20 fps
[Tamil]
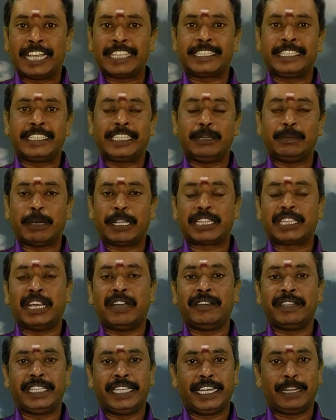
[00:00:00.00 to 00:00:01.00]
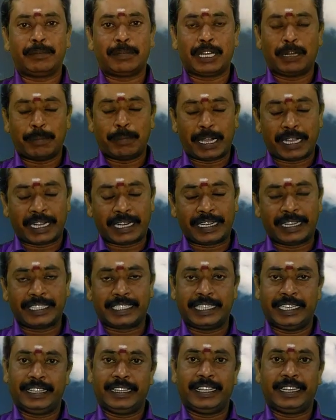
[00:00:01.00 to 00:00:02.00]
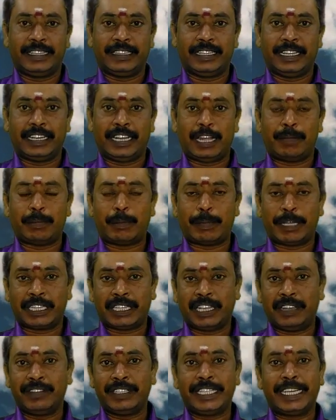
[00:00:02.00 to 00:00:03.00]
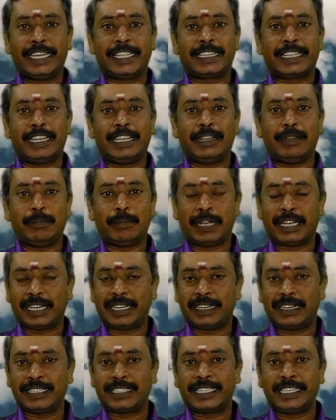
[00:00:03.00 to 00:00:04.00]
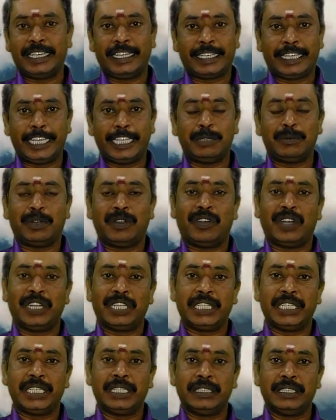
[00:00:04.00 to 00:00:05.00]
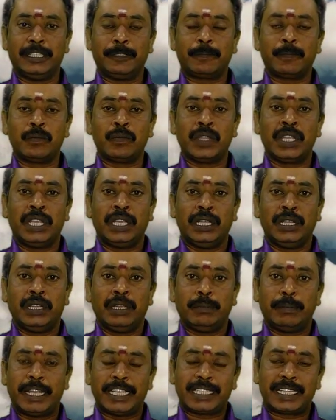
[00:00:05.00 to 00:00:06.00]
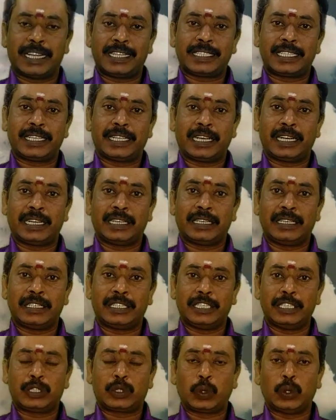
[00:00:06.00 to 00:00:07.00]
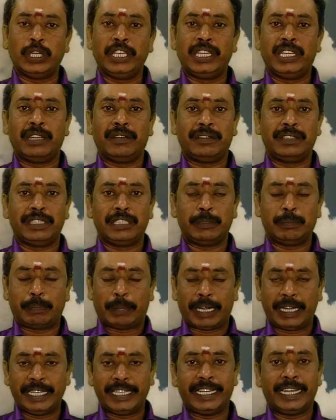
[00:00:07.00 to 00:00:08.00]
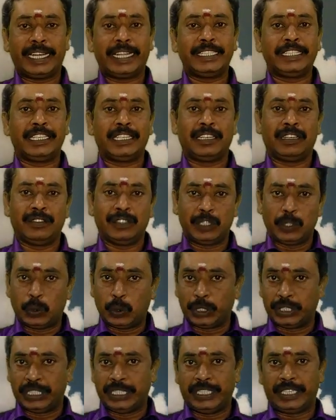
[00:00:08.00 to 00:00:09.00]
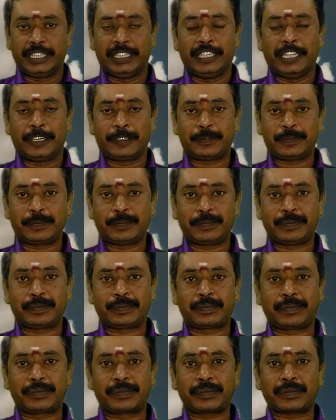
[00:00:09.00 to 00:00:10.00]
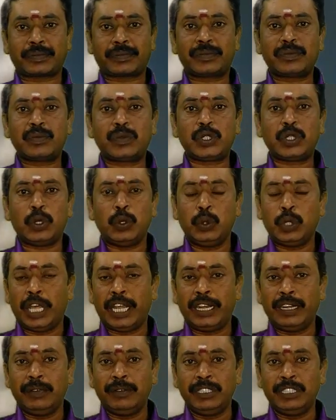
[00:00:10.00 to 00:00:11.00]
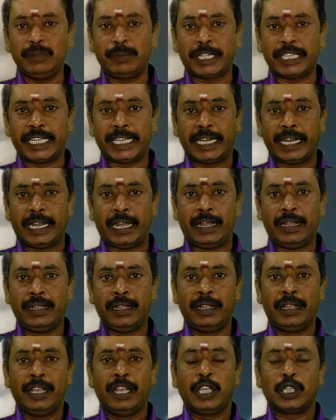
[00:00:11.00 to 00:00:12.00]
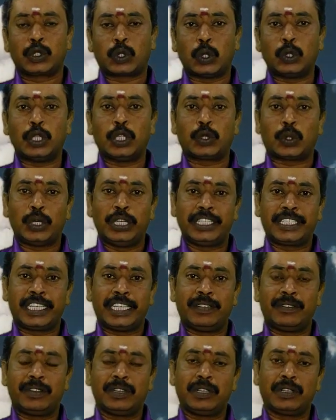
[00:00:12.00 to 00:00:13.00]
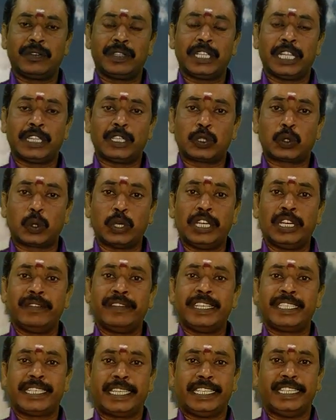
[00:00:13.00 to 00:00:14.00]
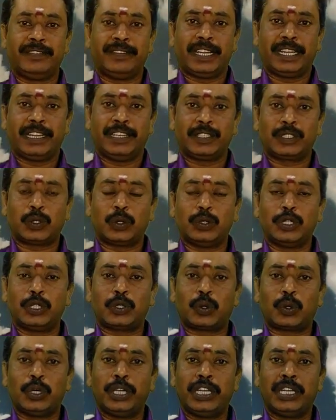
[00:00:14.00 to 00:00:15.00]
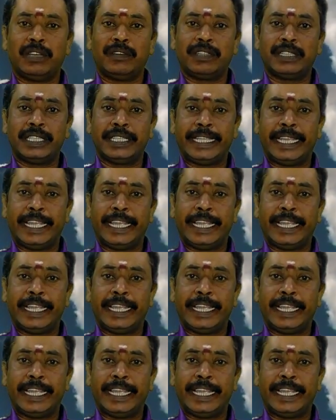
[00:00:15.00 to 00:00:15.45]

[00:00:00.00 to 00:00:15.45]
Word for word: ராசிக்கு பத்தாவது இடமான மகர ராசியில் தான் இருந்தார் அப்போ பத்தாவது இடத்துல மகர ராசியில் கேது பகவான் இருந்து மேசராசிக்காரர்களுக்கு தொழிலில் வந்து பல இடைஞ்சல்களை வந்து கொடுத்துக்கிட்டு இருந்தார் உதாரணம் வந்து பார்த்திங்கன்னா சொந்த தொழில் செய்கிறவங்களுக்கு வந்து அந்த தொழிலவே செய்ய விடலை சொந்த தொழிலில் வந்து